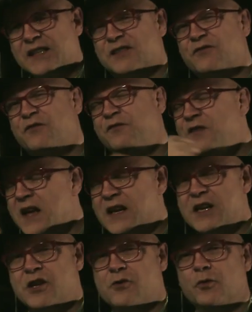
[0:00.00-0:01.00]
das
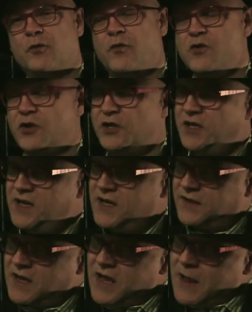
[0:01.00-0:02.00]
wirklich gut
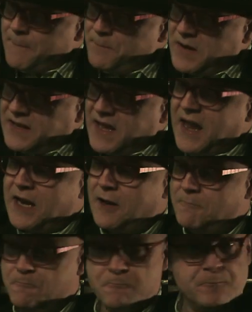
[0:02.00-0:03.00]
funktioniert. Mit
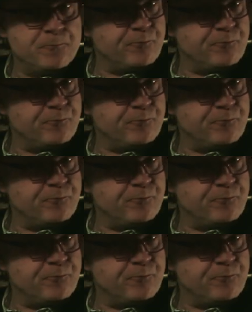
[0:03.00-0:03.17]
einem